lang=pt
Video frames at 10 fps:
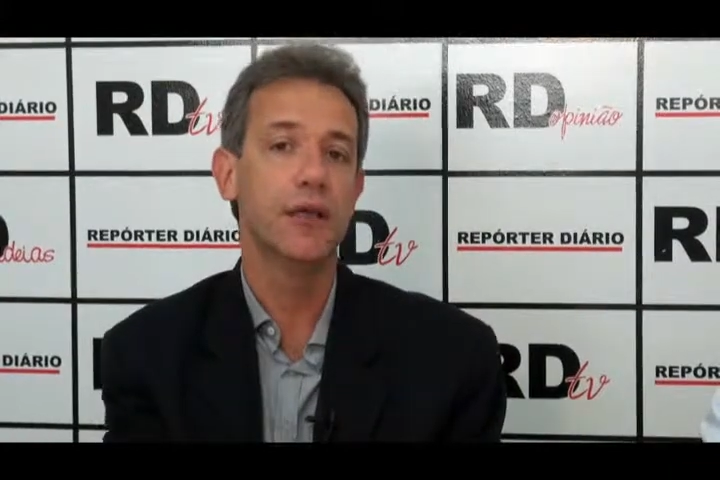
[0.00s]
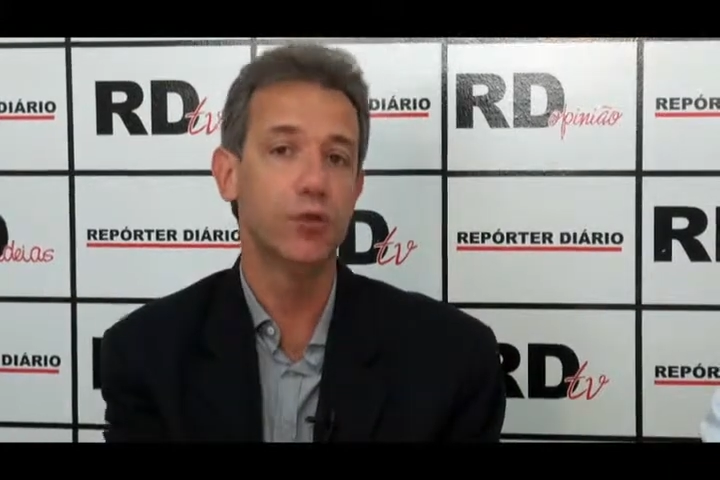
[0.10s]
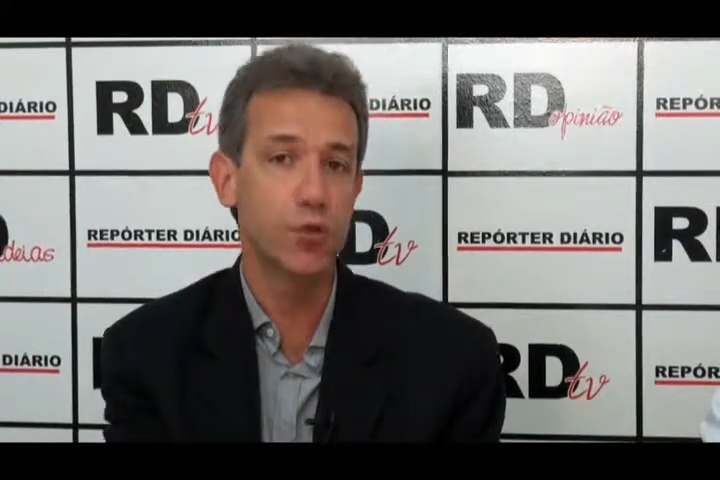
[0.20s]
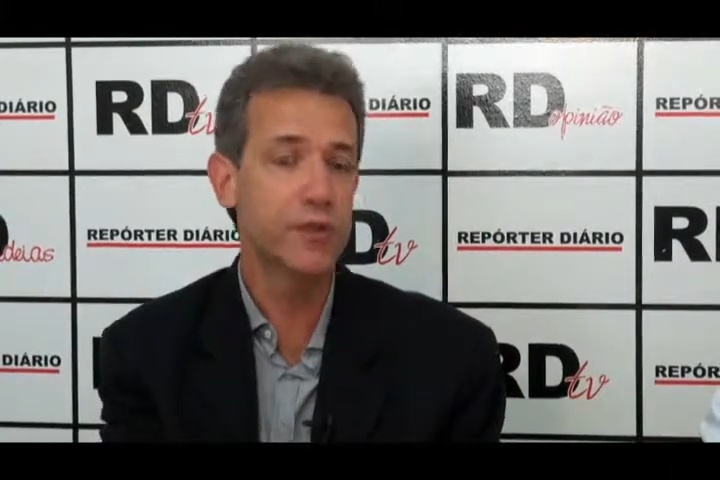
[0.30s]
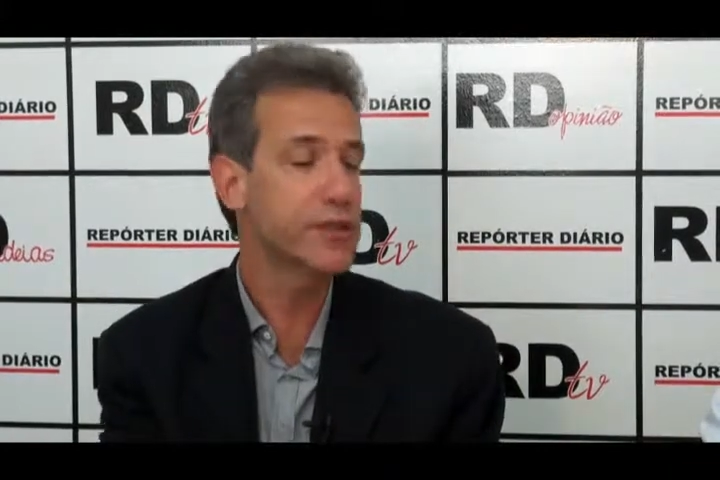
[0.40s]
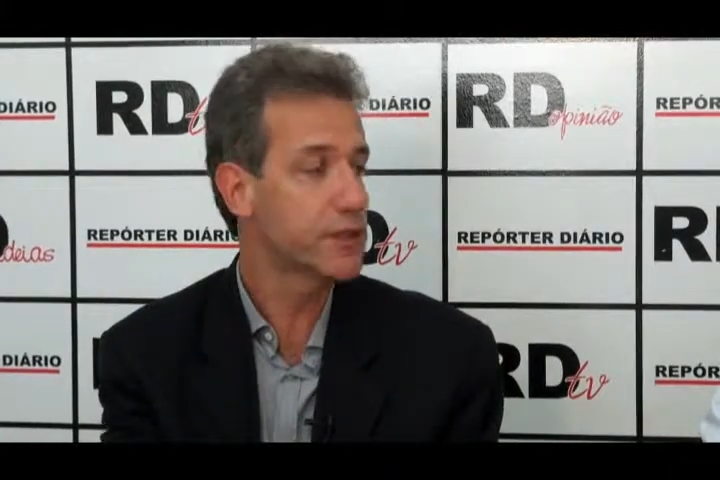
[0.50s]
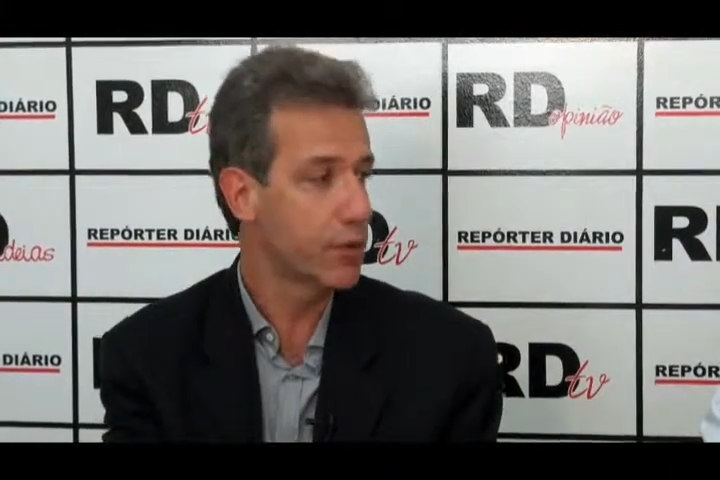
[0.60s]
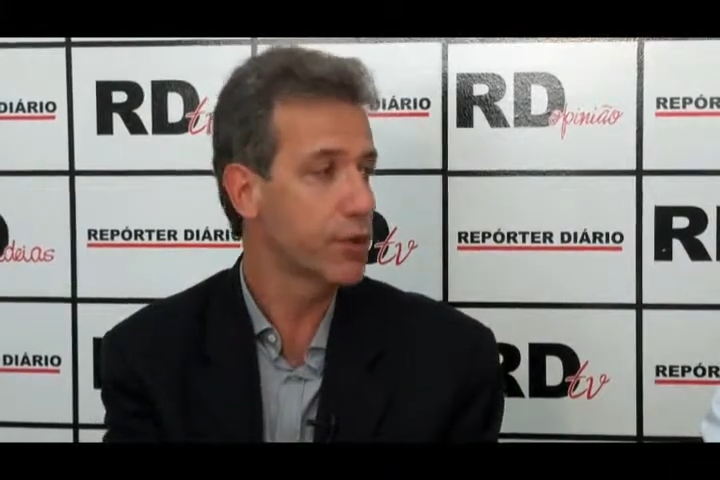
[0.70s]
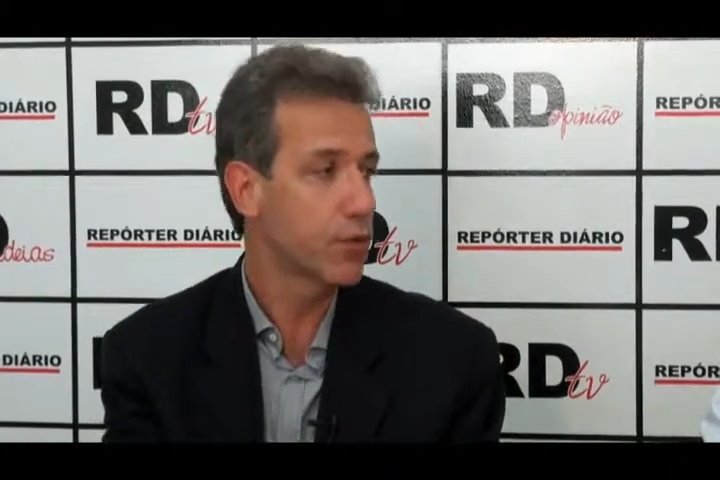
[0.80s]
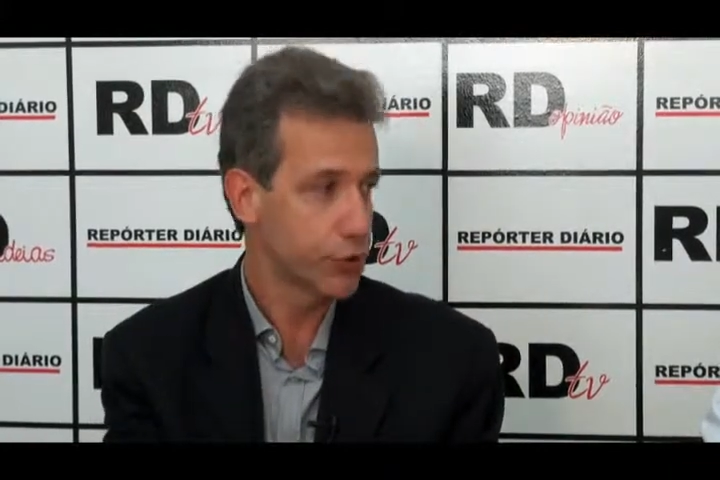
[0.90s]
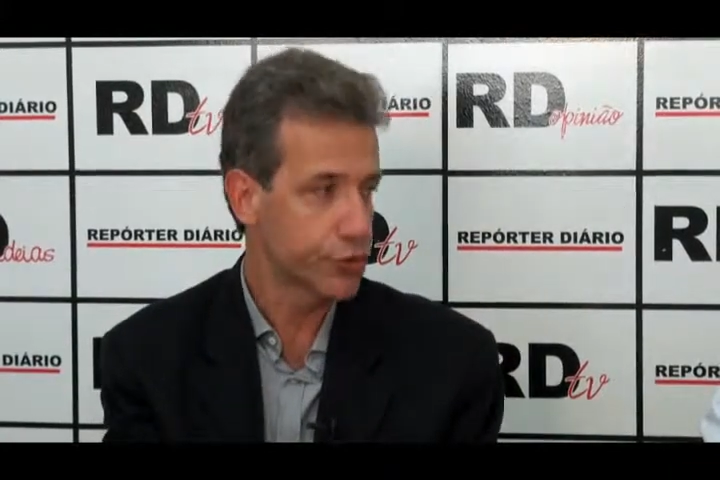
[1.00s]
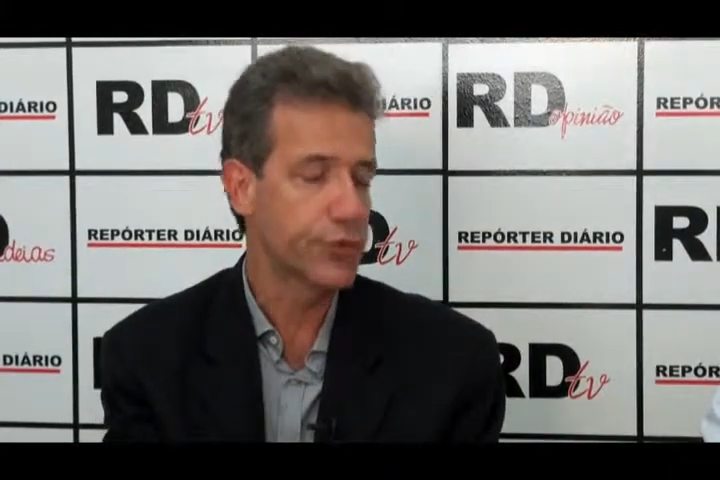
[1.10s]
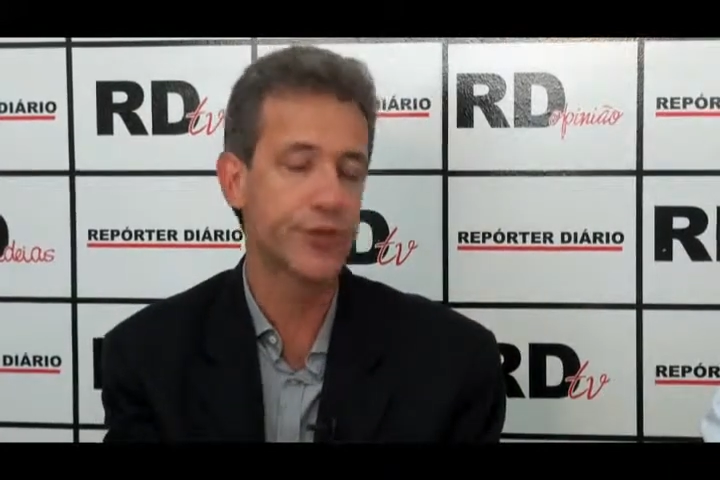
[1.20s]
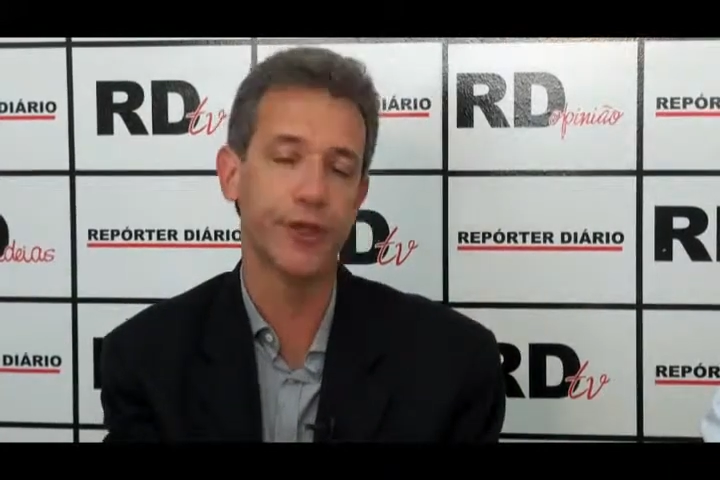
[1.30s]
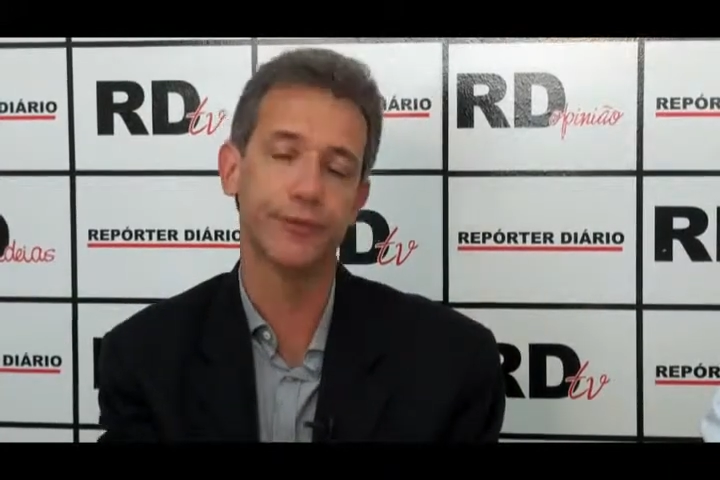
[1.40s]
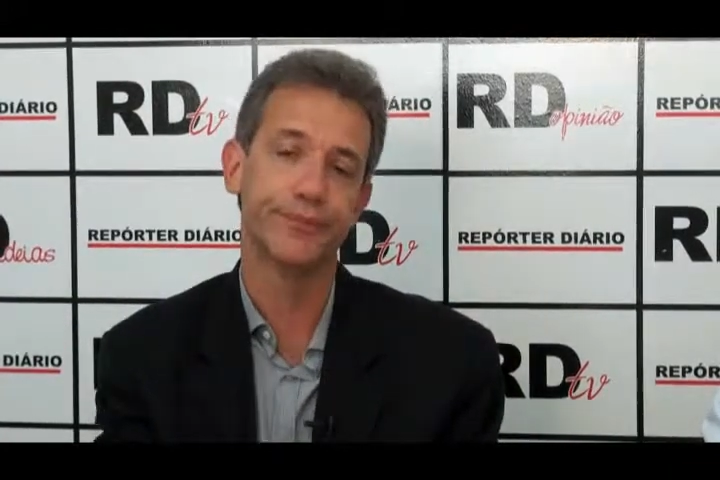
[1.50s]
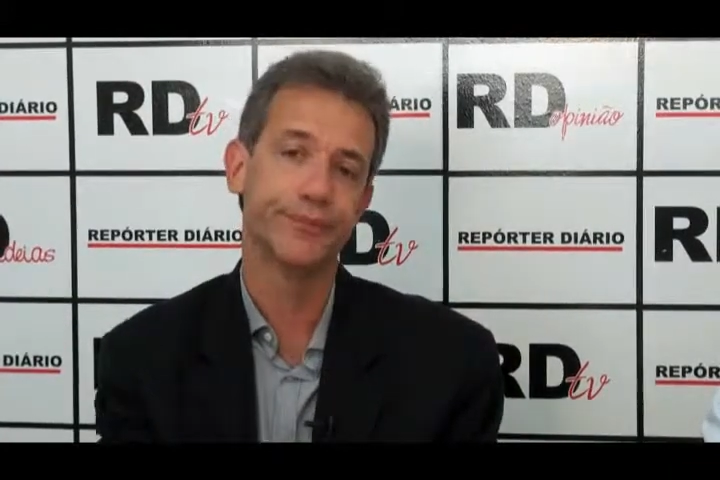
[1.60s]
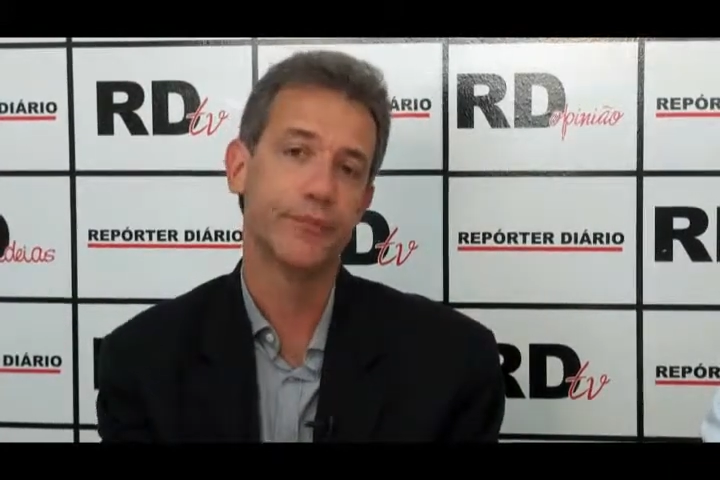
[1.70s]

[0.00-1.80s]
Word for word: e duas estão em construção.